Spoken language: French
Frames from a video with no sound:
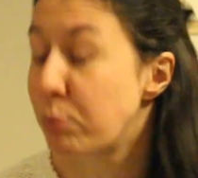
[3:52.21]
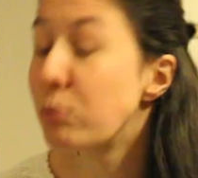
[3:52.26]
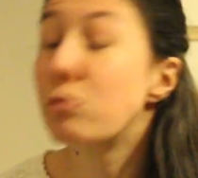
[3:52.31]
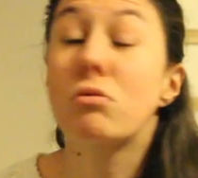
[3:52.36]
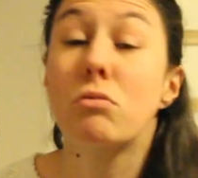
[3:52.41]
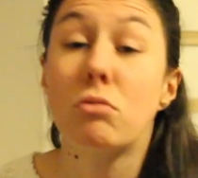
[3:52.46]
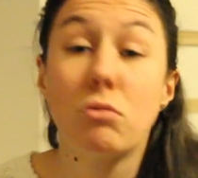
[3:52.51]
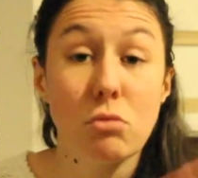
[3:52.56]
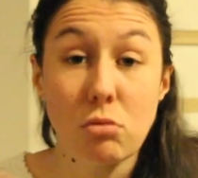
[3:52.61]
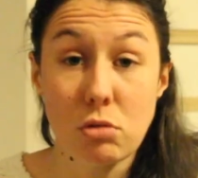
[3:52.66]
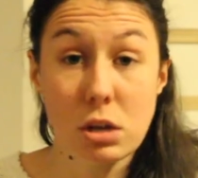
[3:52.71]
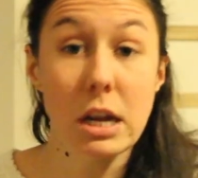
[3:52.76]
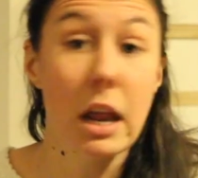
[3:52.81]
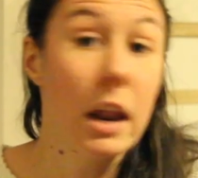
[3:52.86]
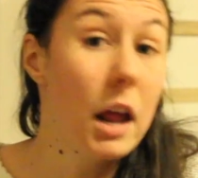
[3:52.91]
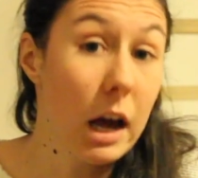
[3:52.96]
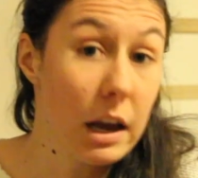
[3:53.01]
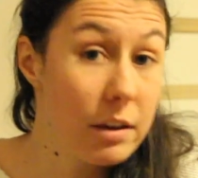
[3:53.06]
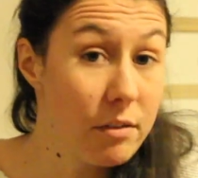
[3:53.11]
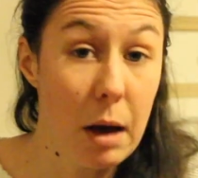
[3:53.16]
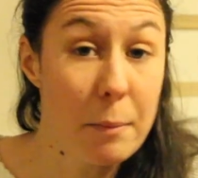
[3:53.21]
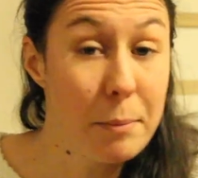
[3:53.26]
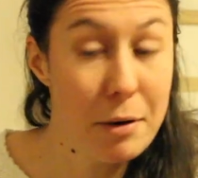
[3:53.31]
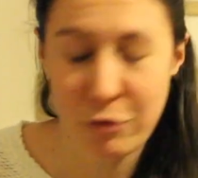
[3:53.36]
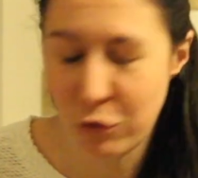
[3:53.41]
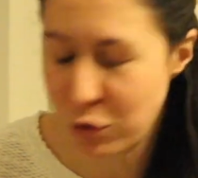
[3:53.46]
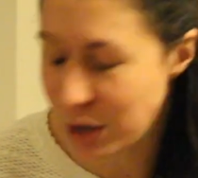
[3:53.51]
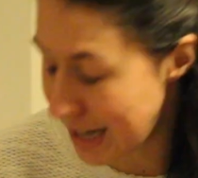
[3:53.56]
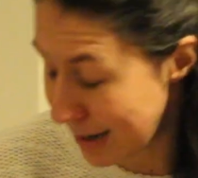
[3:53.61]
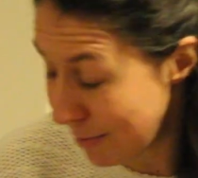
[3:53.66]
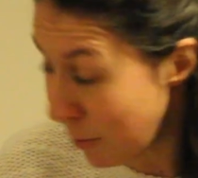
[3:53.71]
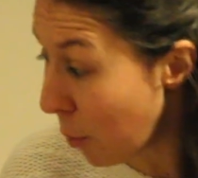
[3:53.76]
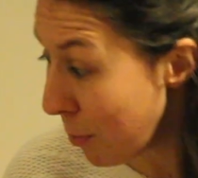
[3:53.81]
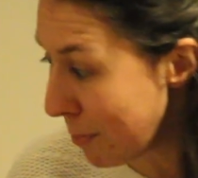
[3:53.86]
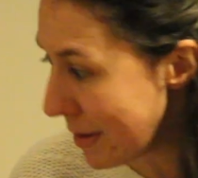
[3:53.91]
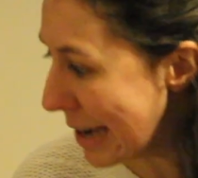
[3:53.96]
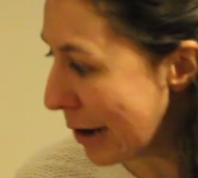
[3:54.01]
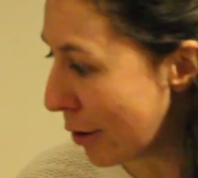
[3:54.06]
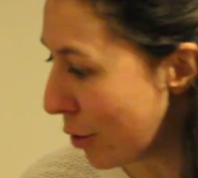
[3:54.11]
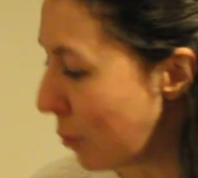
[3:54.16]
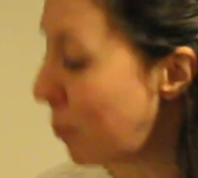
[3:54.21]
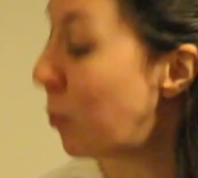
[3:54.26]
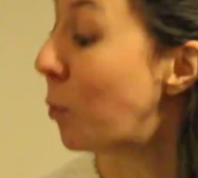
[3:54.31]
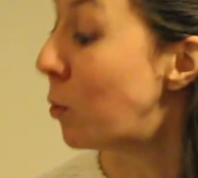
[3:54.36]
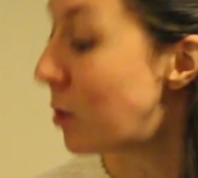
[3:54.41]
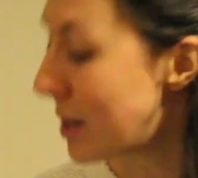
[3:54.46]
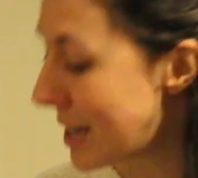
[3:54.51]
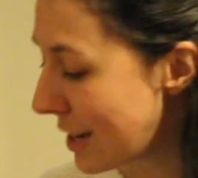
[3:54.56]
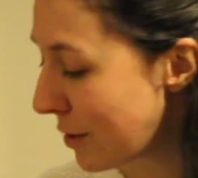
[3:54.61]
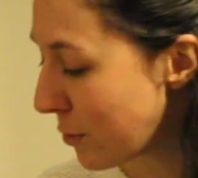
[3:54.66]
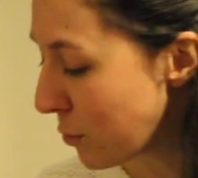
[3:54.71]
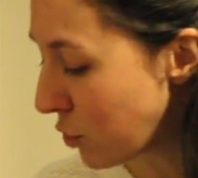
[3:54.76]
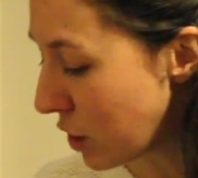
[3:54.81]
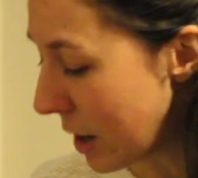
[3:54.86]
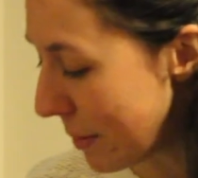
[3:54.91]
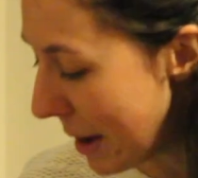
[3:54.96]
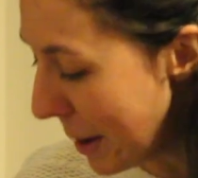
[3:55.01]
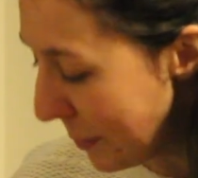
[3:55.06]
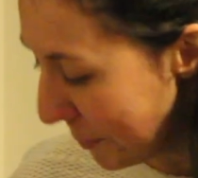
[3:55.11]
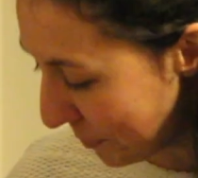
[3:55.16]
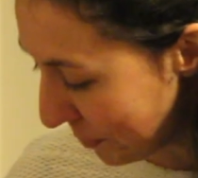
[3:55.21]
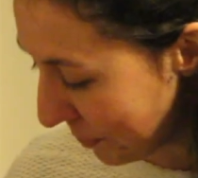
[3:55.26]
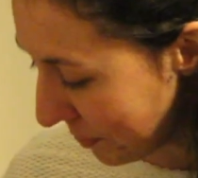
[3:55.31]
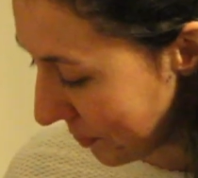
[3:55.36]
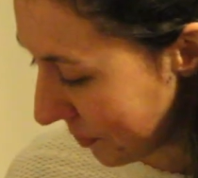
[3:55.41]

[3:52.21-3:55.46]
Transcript: pense que ça n'arrivera pas forcément mais bon, sait-on jamais.